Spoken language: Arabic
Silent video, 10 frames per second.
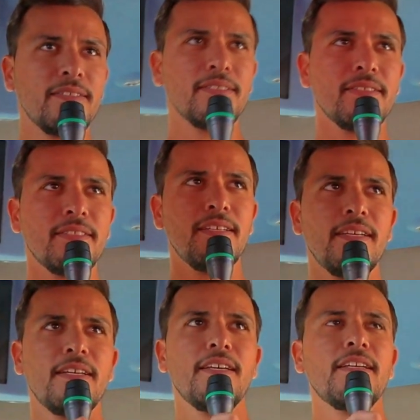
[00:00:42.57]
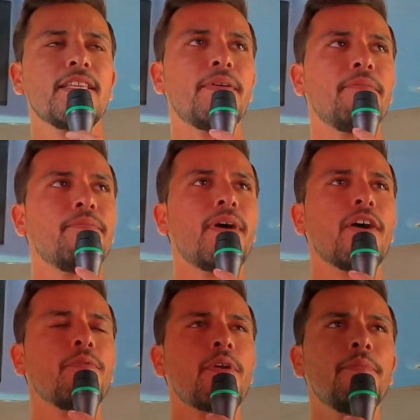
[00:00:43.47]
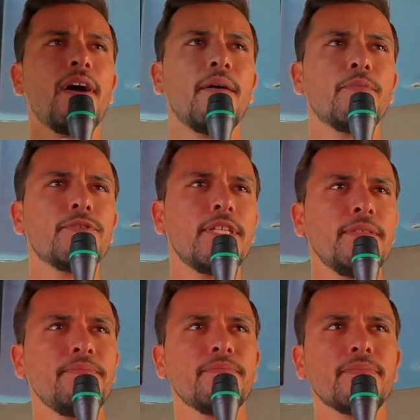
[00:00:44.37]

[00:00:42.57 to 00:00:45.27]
معنا مرشدين مهنيين معكم ربيع حمودي